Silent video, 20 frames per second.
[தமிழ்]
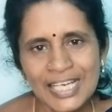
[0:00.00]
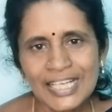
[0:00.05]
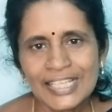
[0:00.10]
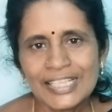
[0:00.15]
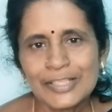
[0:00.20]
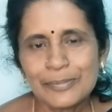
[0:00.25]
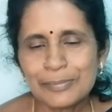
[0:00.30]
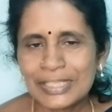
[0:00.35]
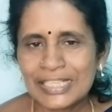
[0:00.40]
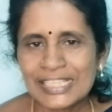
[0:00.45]

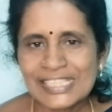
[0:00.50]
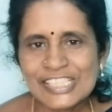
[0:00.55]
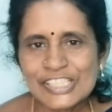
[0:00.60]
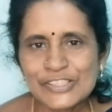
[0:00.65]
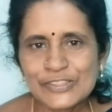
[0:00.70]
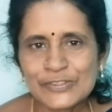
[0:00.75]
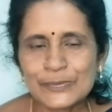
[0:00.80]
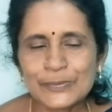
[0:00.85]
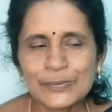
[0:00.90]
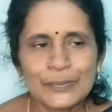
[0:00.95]
அந்த மறைஞ்சு
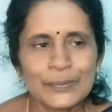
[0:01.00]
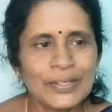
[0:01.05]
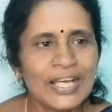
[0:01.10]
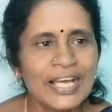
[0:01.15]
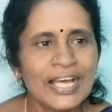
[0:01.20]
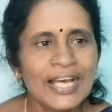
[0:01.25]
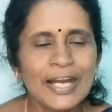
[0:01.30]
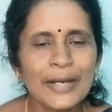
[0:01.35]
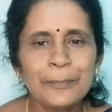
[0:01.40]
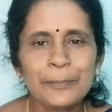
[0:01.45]
இருந்துக்கும்
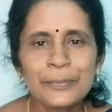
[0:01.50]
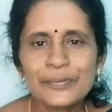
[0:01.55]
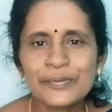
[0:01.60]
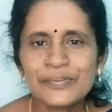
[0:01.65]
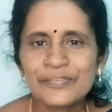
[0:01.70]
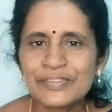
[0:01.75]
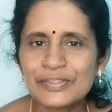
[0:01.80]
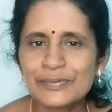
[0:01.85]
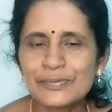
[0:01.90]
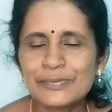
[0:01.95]
அப்புறம்
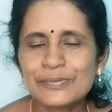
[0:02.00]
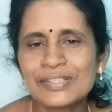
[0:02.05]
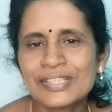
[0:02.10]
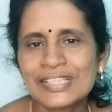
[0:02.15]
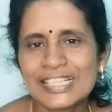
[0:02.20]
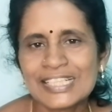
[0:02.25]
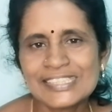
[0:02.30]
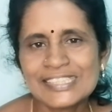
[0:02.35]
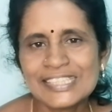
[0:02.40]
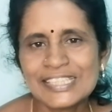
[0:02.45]
இவர்
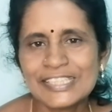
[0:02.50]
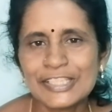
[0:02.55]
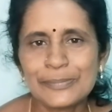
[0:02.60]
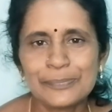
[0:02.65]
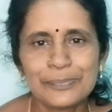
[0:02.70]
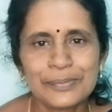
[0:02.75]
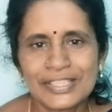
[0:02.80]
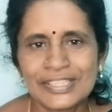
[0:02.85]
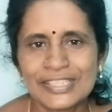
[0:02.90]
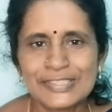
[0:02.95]
தூக்கம் கலைஞ்சு
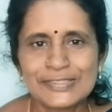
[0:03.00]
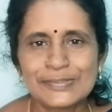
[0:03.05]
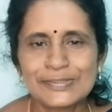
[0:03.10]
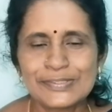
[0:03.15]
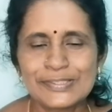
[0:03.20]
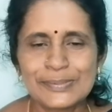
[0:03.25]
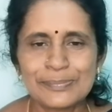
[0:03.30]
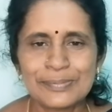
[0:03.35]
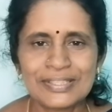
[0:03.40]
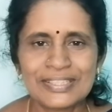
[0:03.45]
எந்திரிப்பார் அந்த
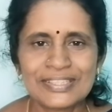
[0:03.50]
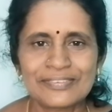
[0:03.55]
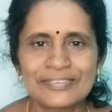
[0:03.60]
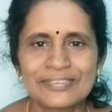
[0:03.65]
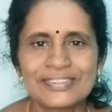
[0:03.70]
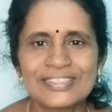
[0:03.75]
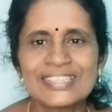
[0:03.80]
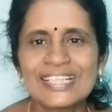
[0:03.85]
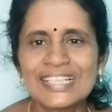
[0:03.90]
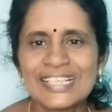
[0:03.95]
ஜோசியம்
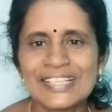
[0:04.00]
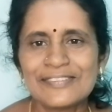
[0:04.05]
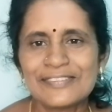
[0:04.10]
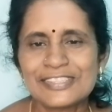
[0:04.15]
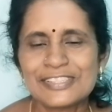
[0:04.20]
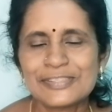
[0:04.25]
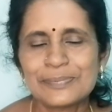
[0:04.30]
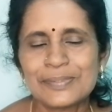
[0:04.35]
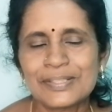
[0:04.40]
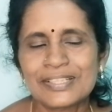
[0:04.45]
பார்க்குறவர் வந்து கிளியை
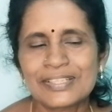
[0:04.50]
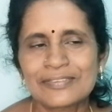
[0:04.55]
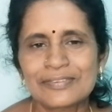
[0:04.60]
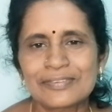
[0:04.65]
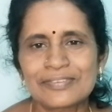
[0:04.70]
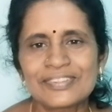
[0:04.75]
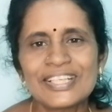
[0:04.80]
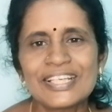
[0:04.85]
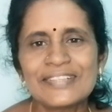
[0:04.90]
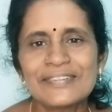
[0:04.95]
வச்சு
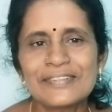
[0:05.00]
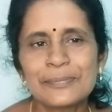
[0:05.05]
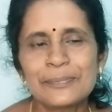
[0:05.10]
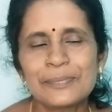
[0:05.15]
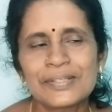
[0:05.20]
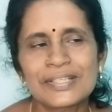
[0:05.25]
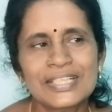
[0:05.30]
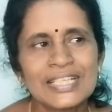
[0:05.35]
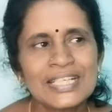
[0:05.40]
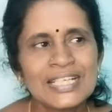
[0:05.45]
பார்க்குறவர் வந்து
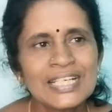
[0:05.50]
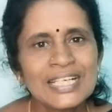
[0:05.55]
எந்திரிப்பார்